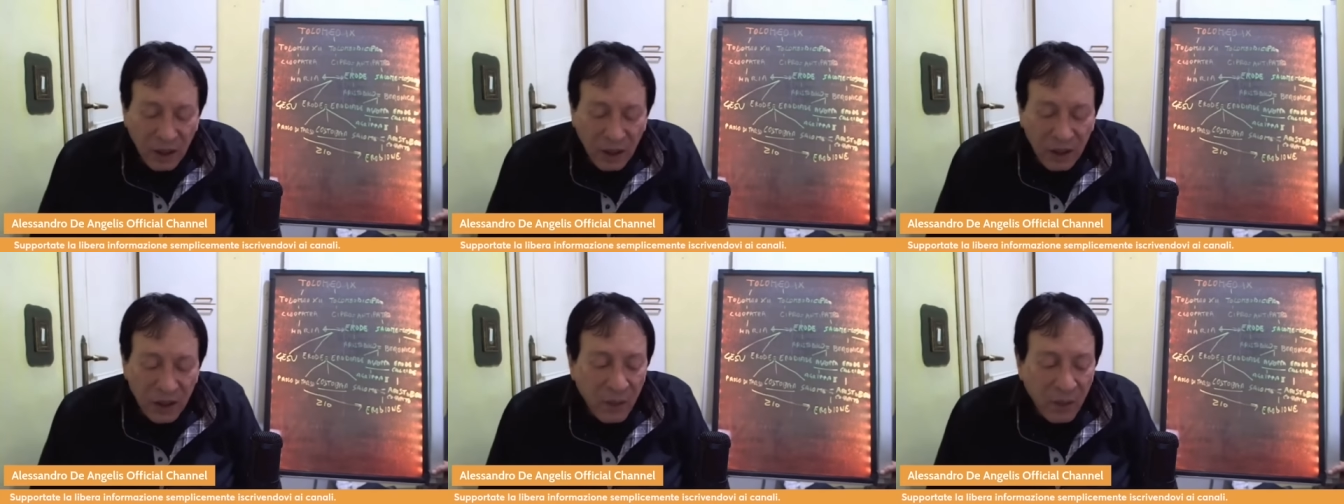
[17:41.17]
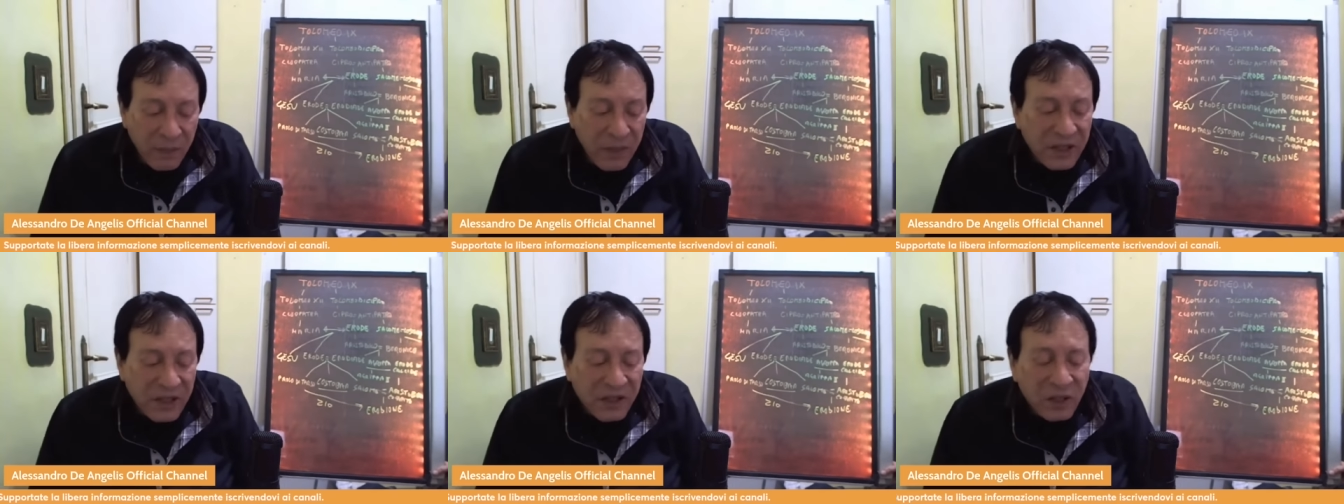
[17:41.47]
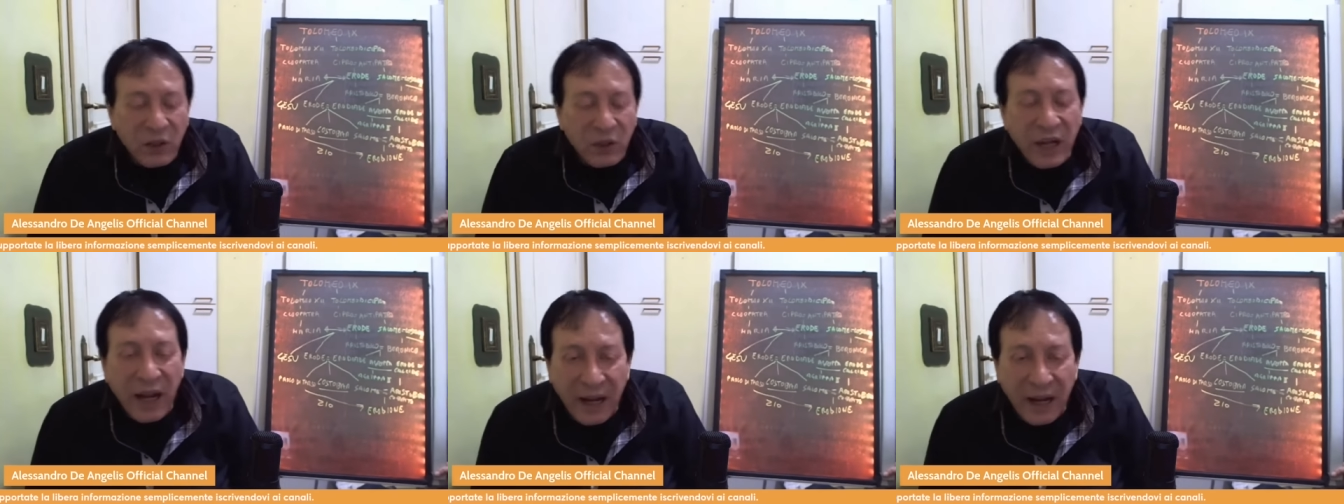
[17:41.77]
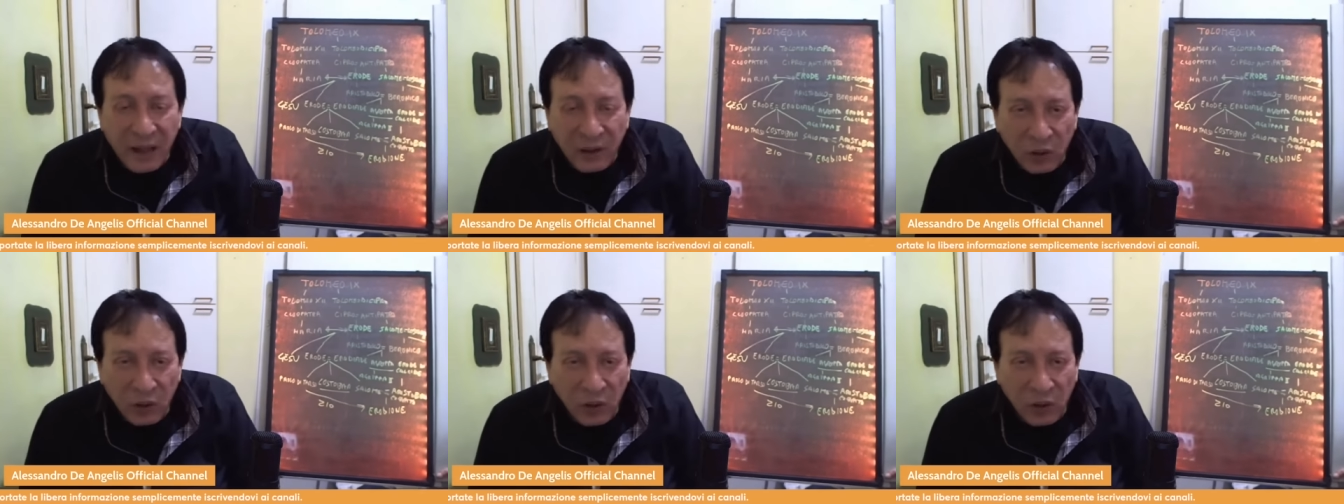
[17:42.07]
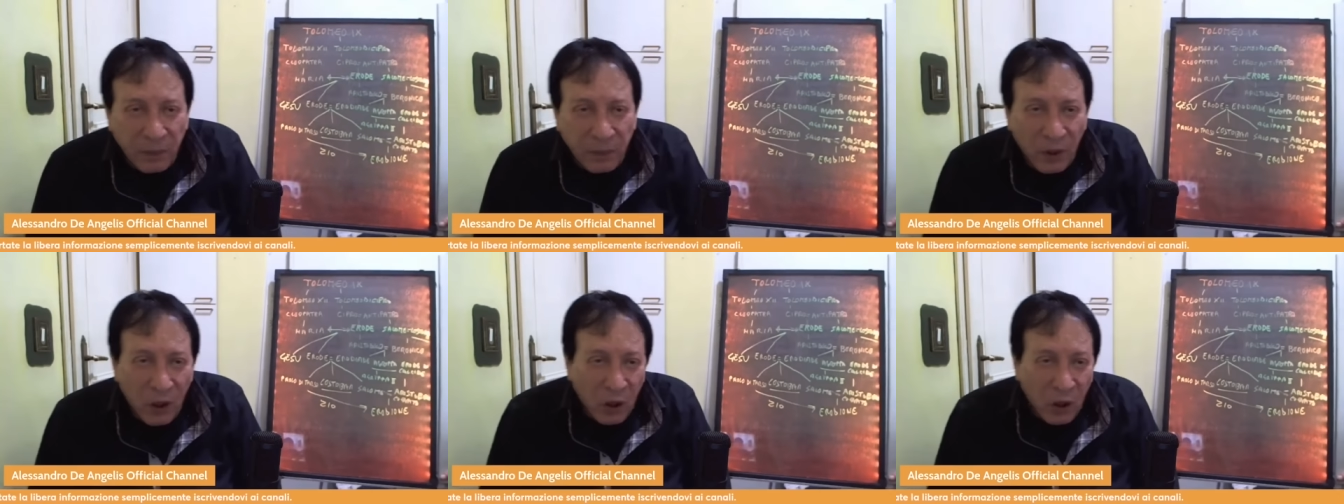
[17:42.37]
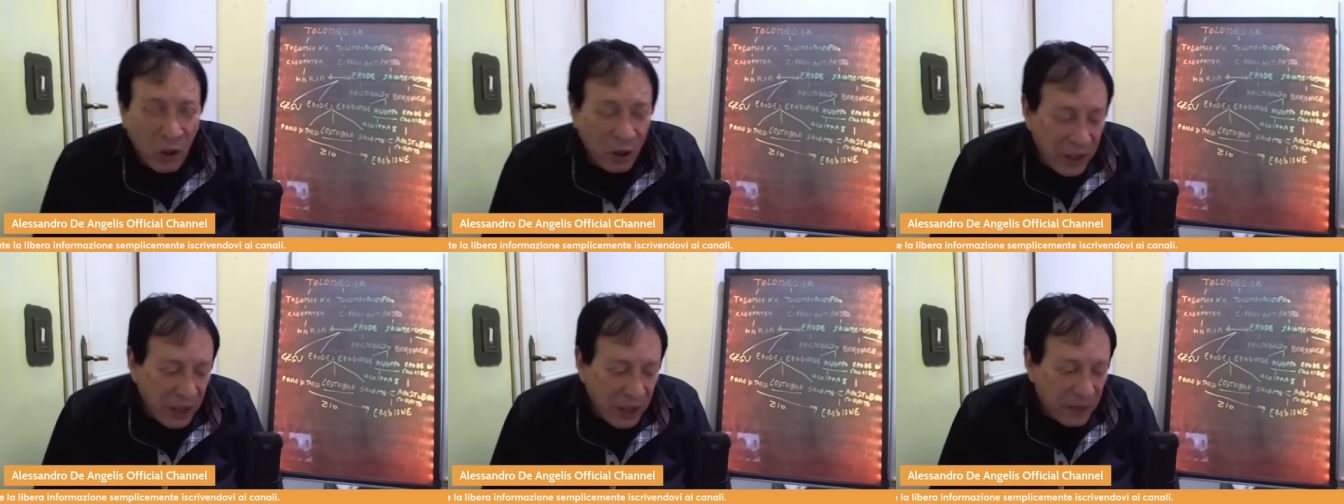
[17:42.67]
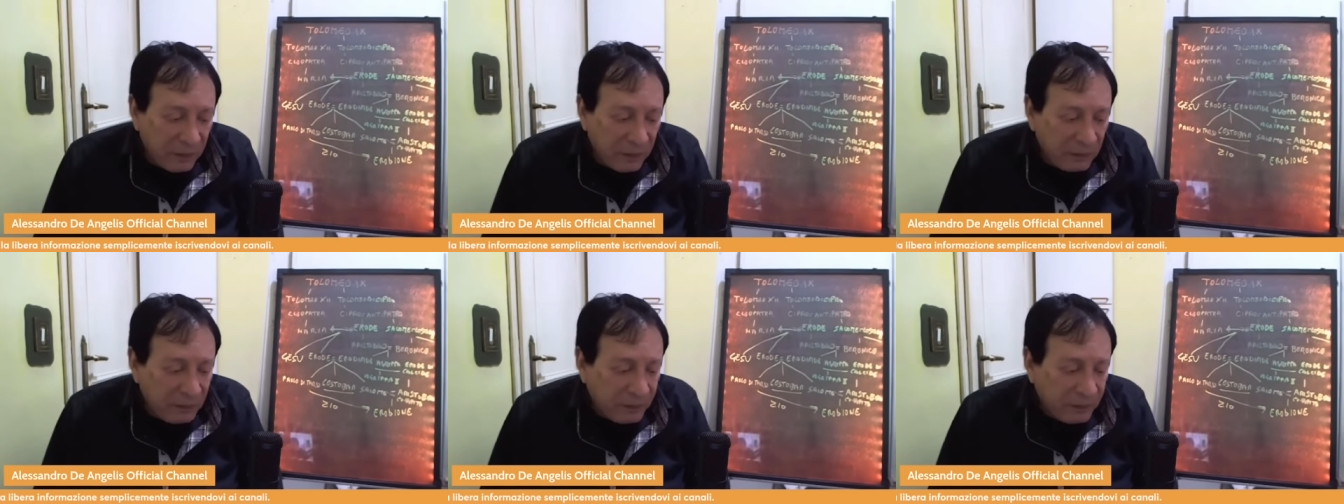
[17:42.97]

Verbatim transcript: Io ho menzionato poi